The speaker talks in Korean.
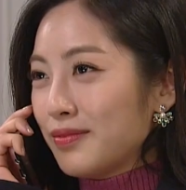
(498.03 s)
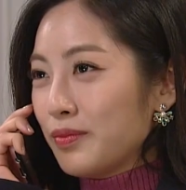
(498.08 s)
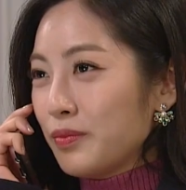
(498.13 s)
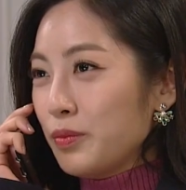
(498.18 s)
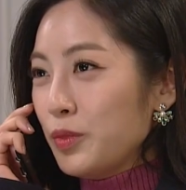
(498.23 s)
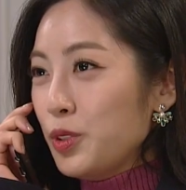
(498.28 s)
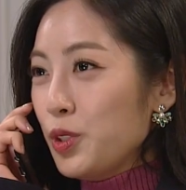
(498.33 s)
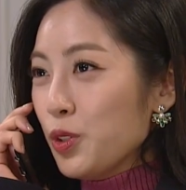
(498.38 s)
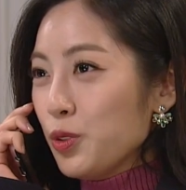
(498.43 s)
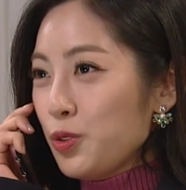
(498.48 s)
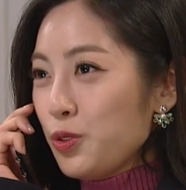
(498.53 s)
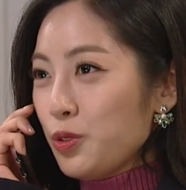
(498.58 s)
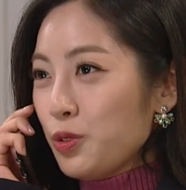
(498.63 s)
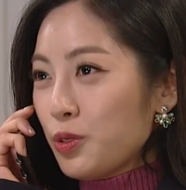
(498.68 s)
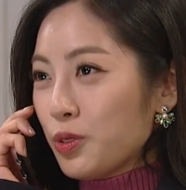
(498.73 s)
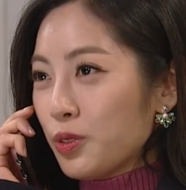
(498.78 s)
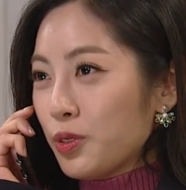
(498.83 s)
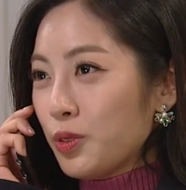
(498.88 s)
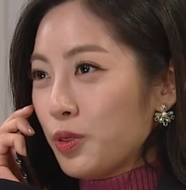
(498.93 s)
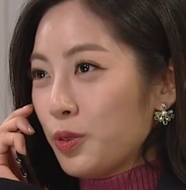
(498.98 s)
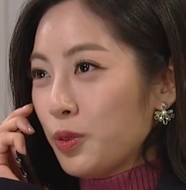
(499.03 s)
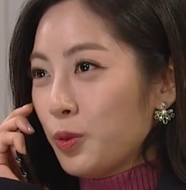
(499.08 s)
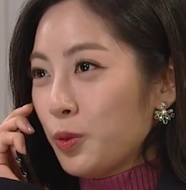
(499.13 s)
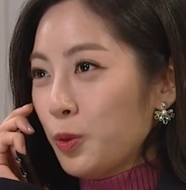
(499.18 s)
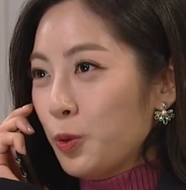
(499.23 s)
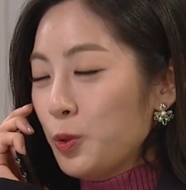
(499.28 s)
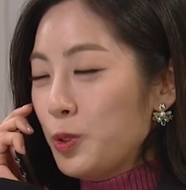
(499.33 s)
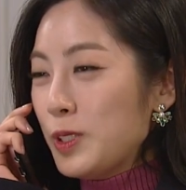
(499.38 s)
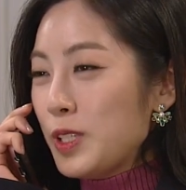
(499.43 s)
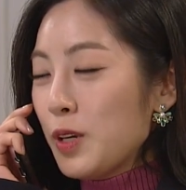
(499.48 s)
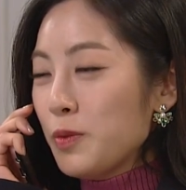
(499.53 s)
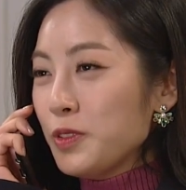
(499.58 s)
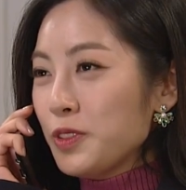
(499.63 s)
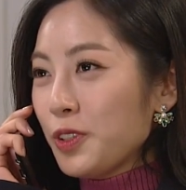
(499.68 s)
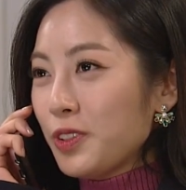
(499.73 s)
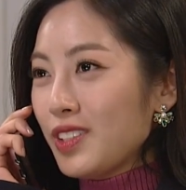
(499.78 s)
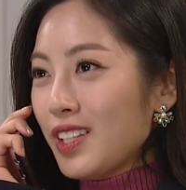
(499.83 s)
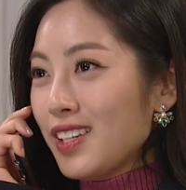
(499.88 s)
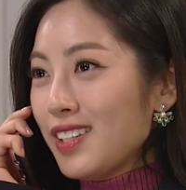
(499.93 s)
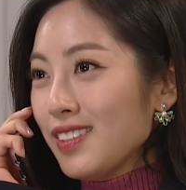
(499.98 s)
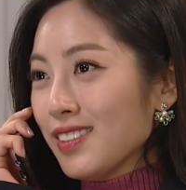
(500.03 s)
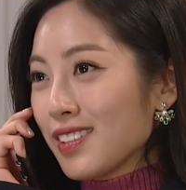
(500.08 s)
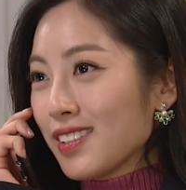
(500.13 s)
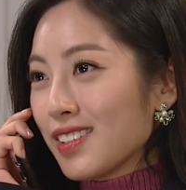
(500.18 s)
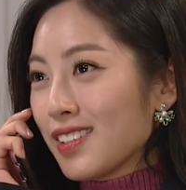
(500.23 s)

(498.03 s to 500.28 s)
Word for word: 민영주, 오늘 재밌었다?